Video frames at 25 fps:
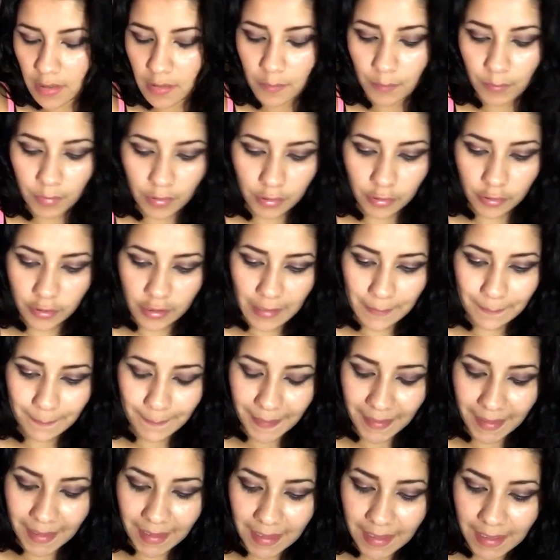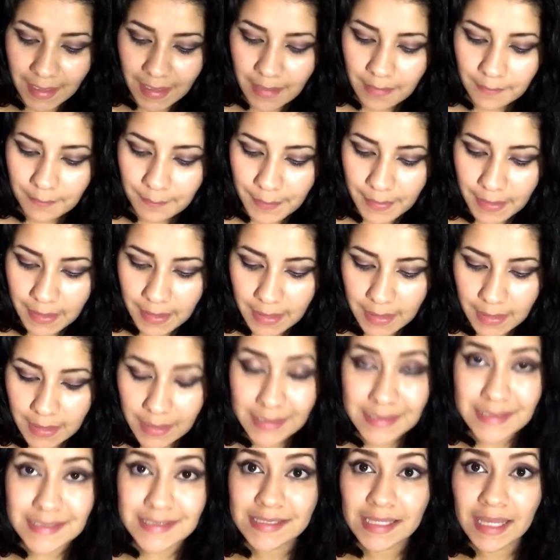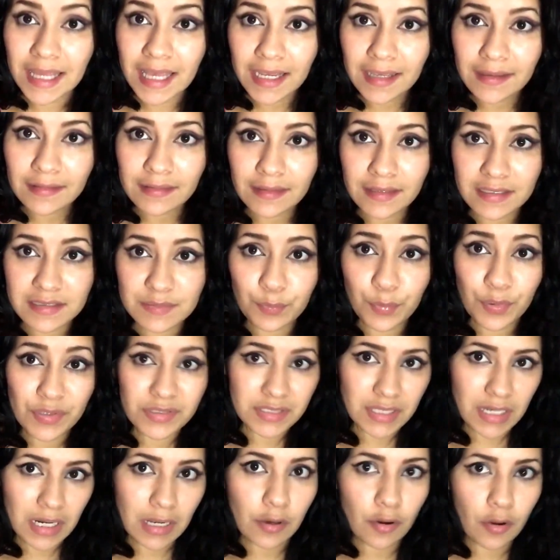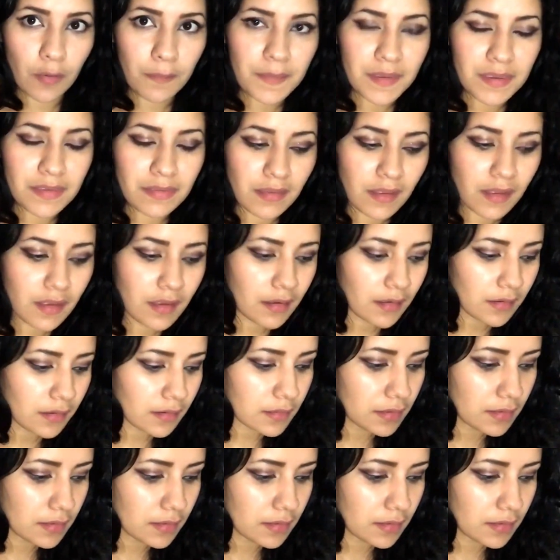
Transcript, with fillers: Bueno, ya para, para el snack después de la comida,